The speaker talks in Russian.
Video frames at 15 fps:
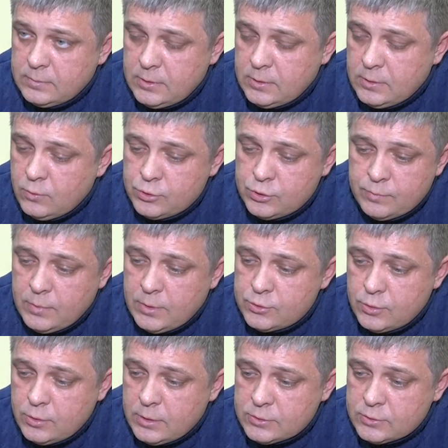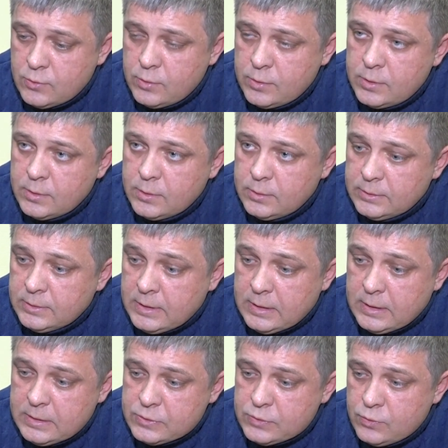Это очень большой расходник,
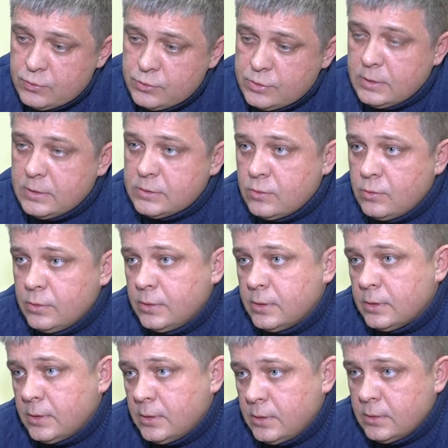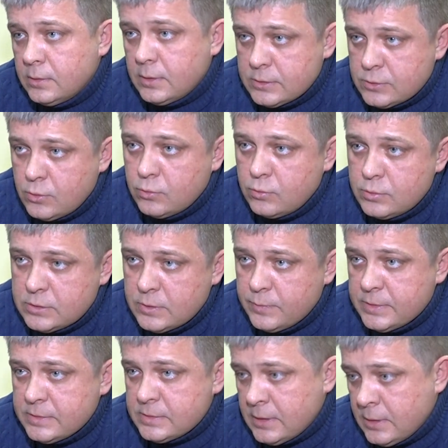дорогостоящий расходник, и расходуется
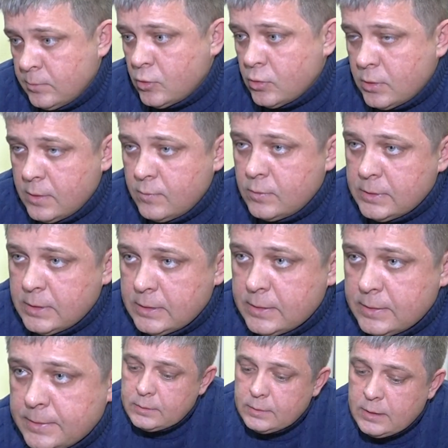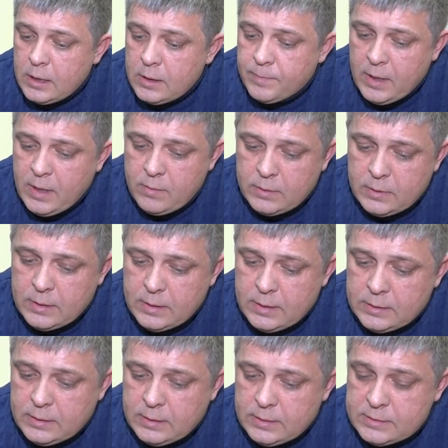быстро, и много его надо. Как правило,
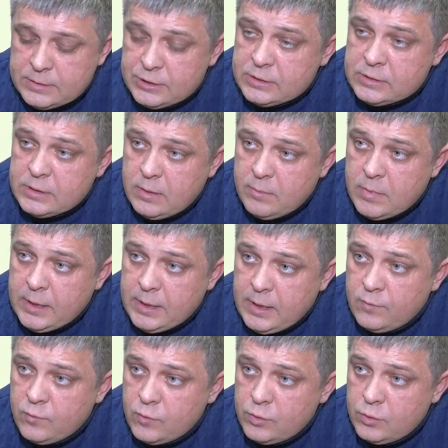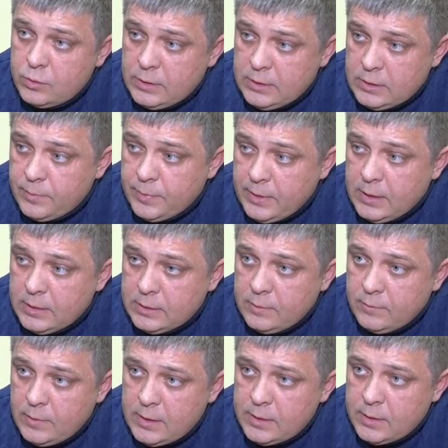это сейчас на обогрев идет и на
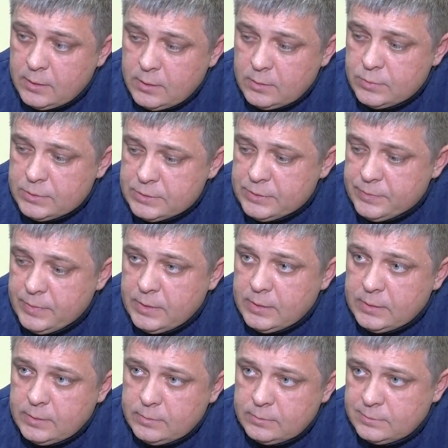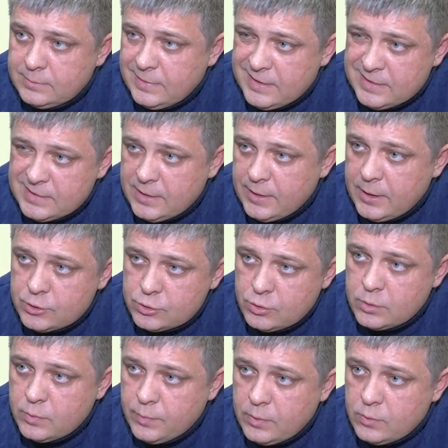приготовление, как бы себе там, разогреть
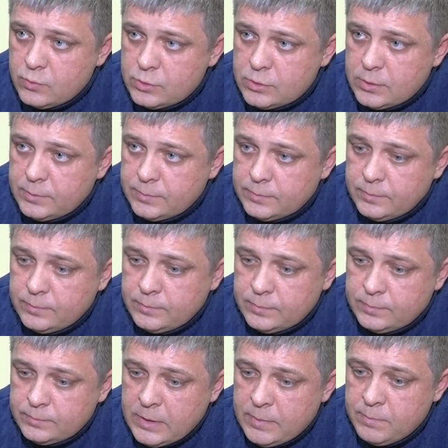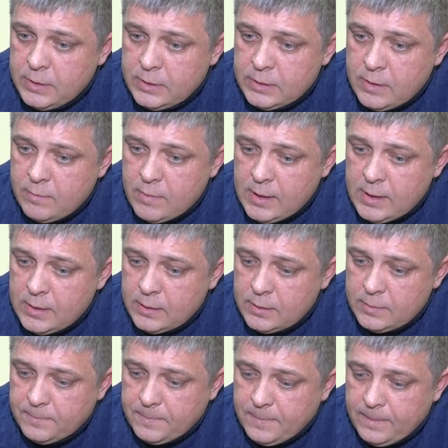что-то, покушать. Мы
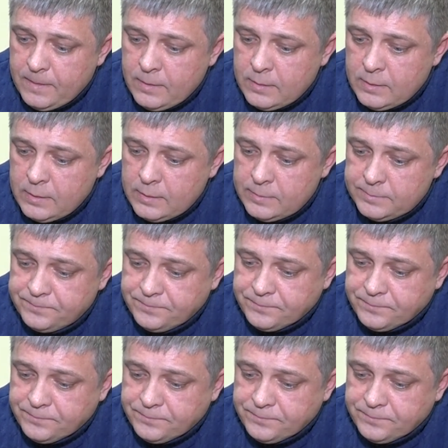передавали, э,